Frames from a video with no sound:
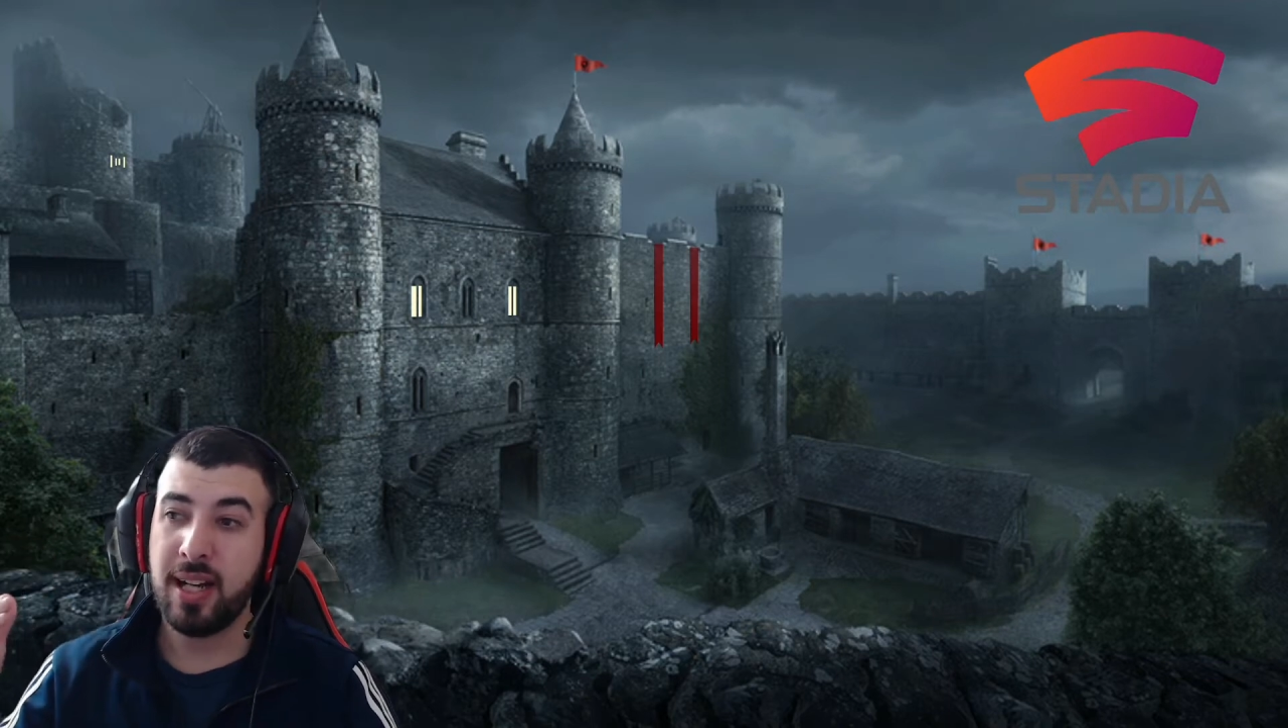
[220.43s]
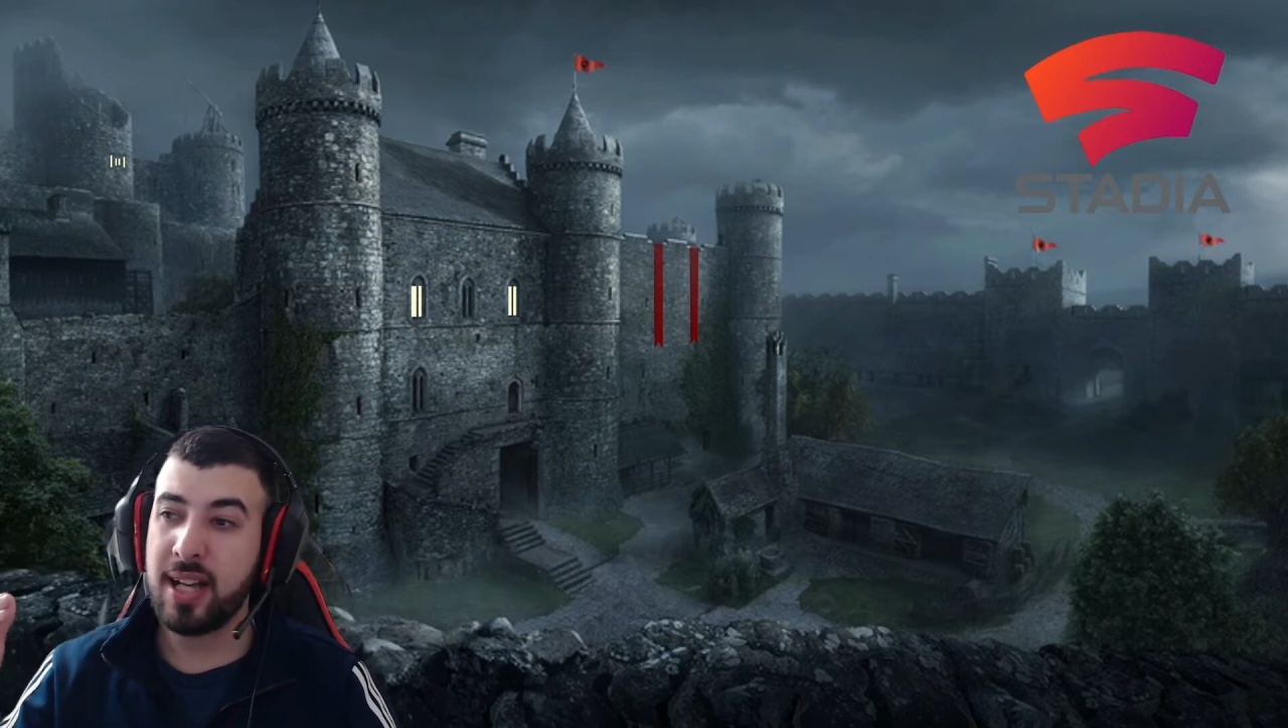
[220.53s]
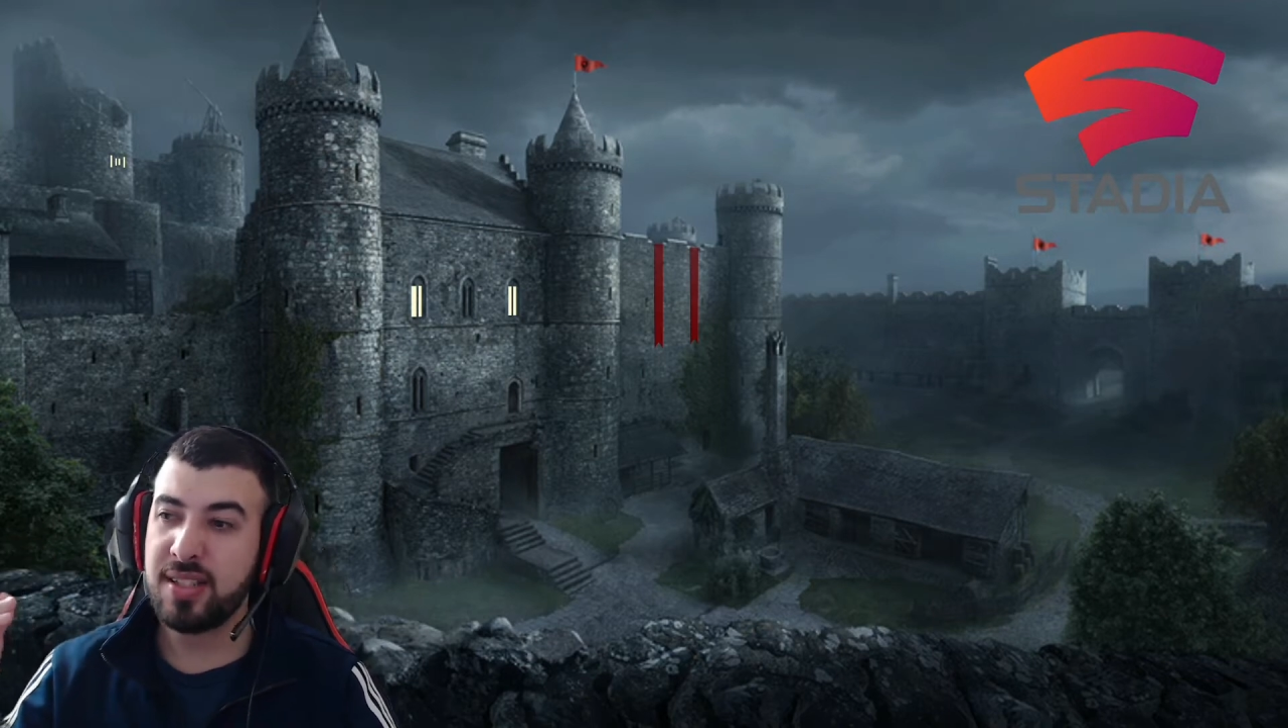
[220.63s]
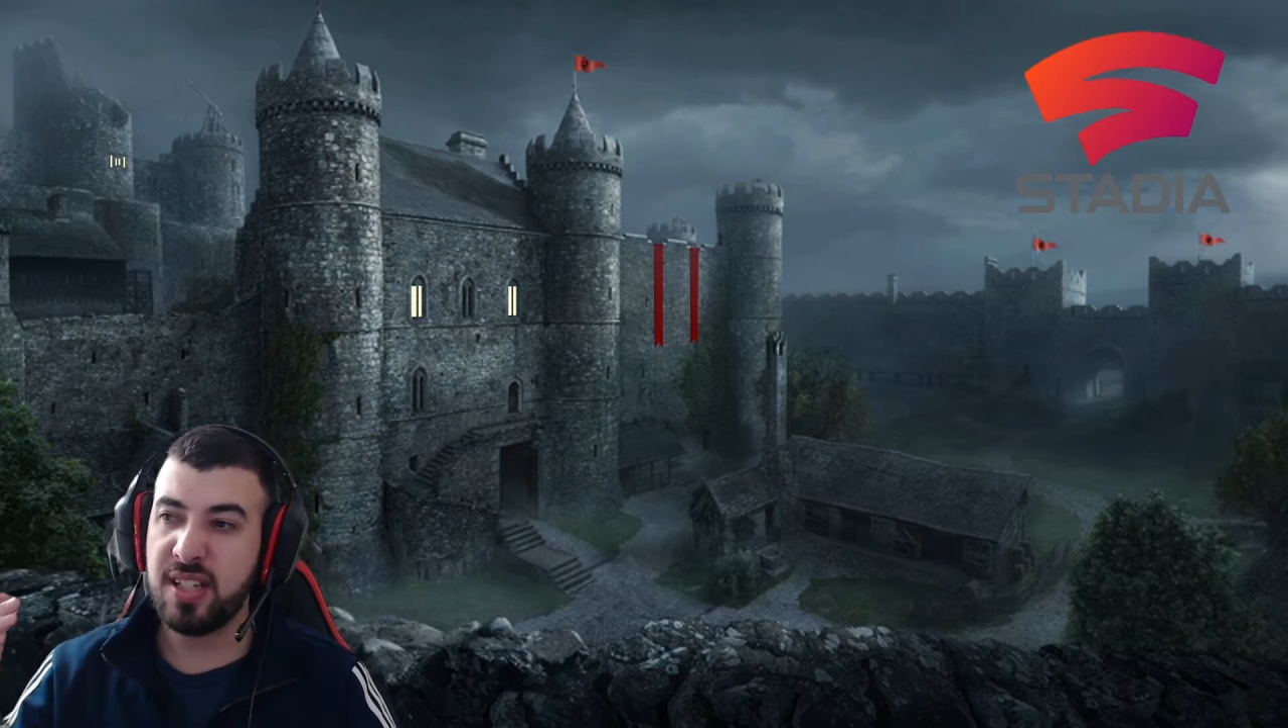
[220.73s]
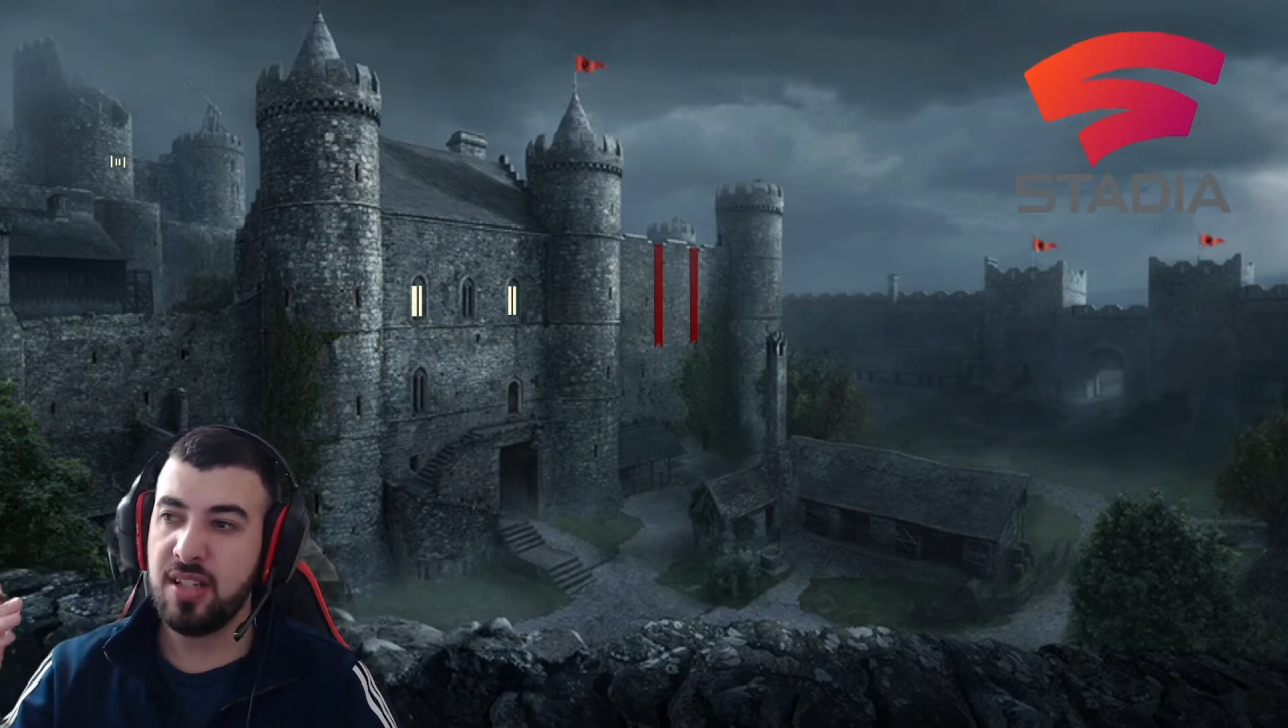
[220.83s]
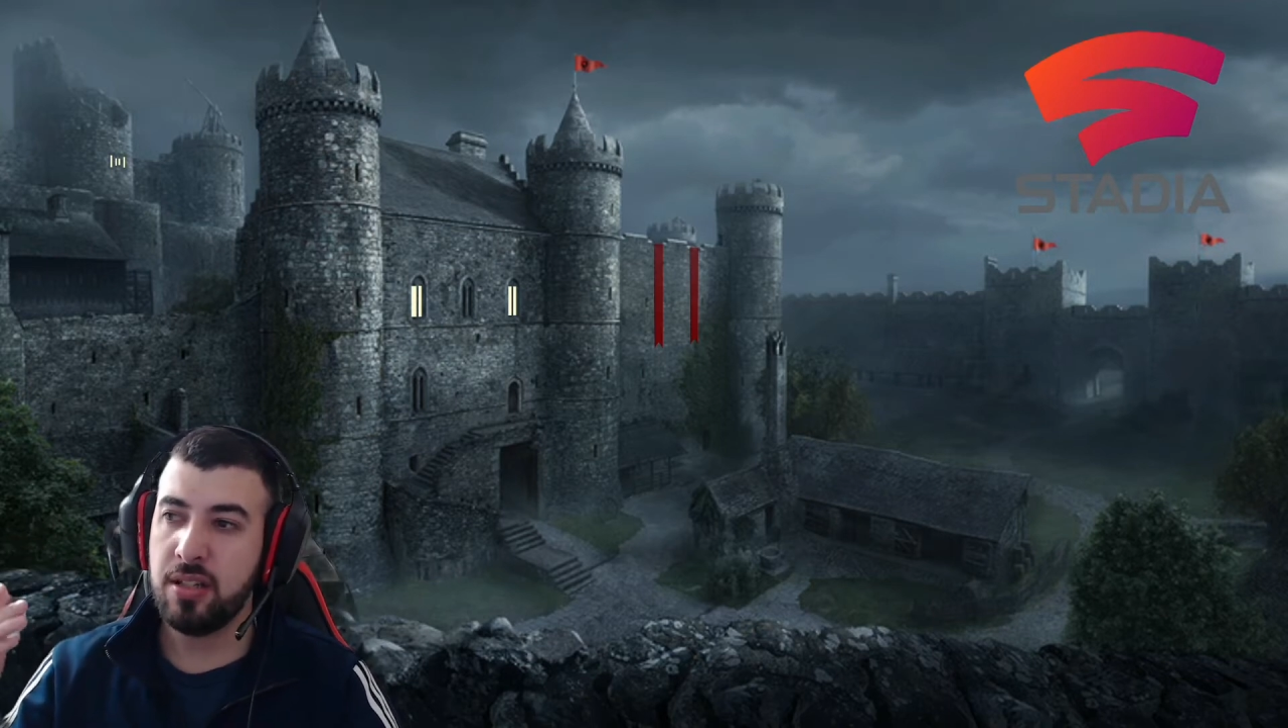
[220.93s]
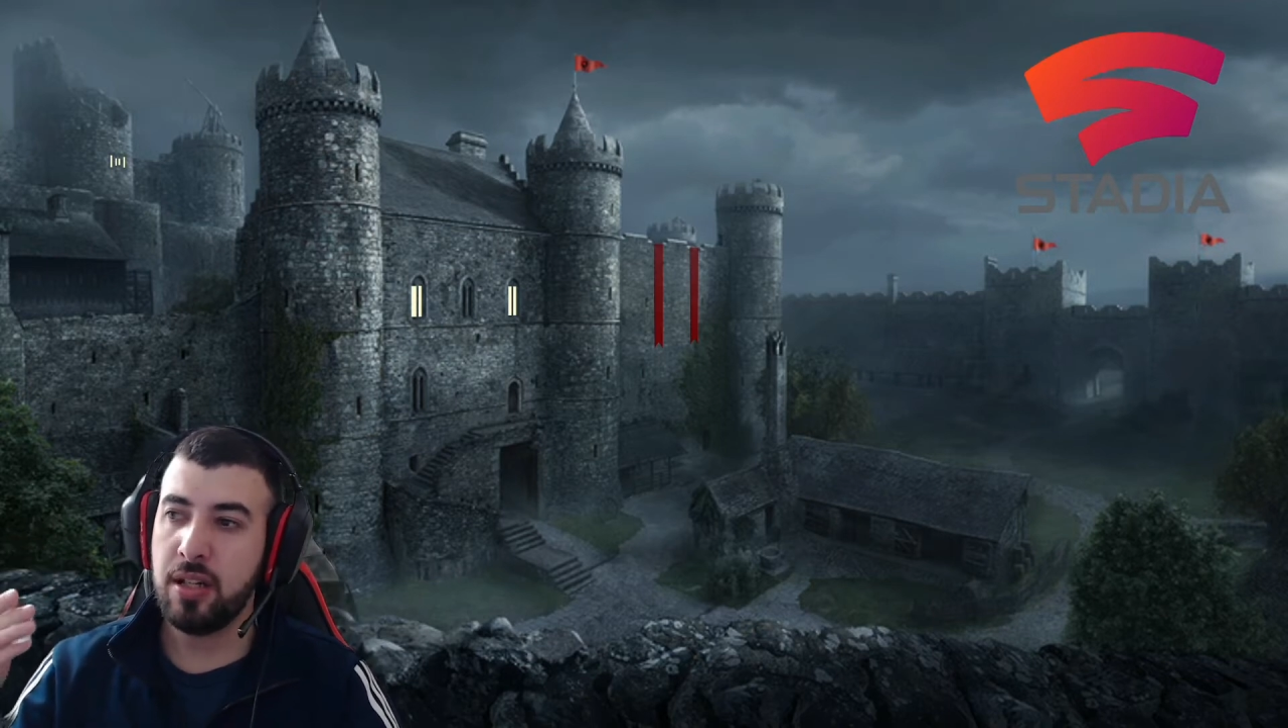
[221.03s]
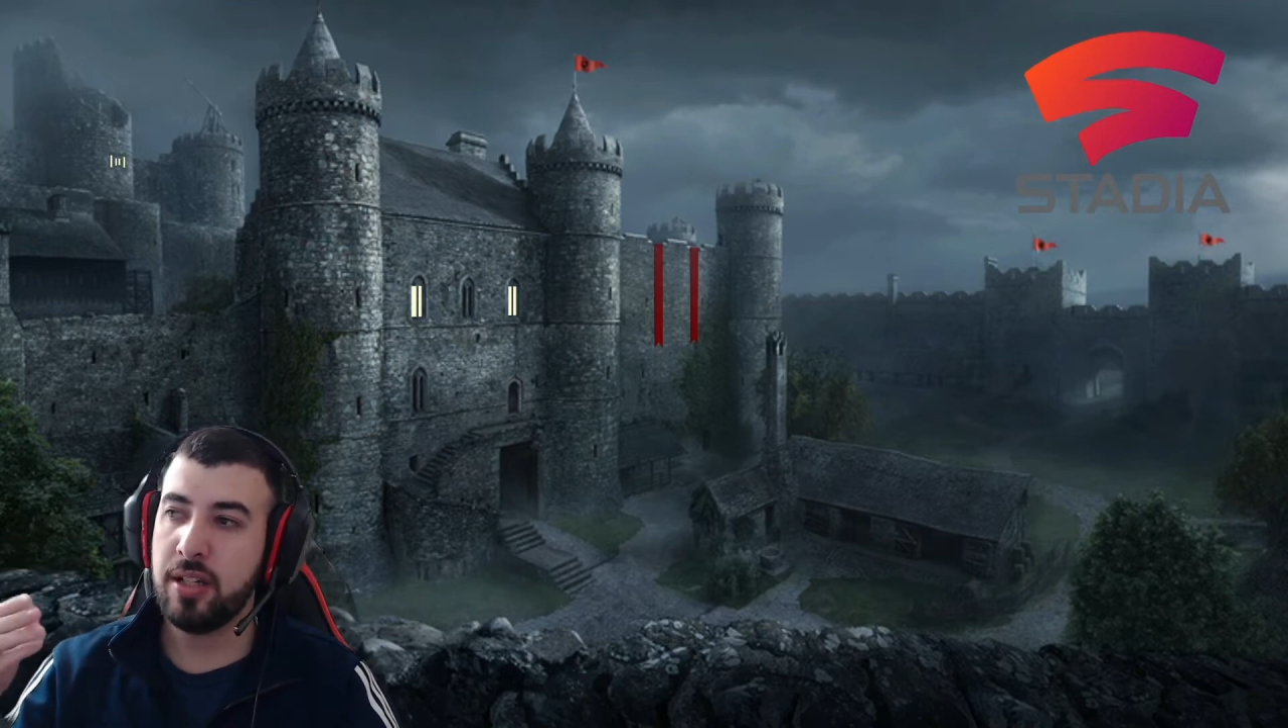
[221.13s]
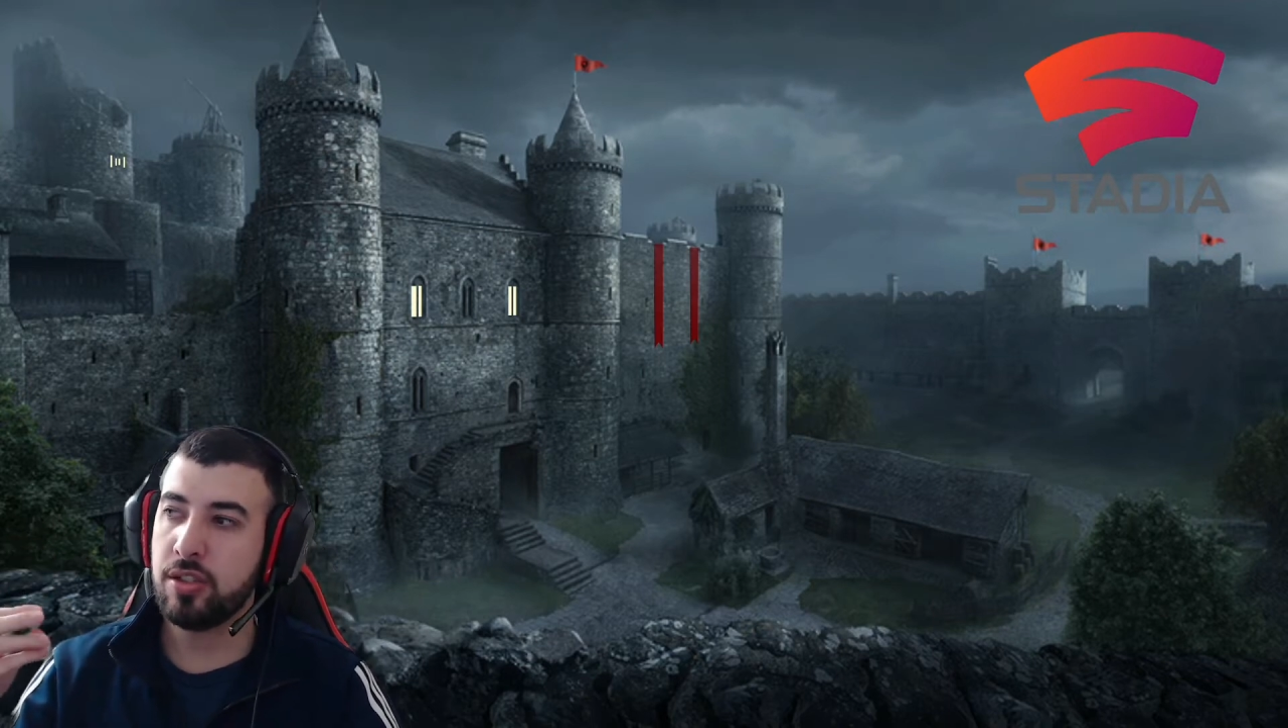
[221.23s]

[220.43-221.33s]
casi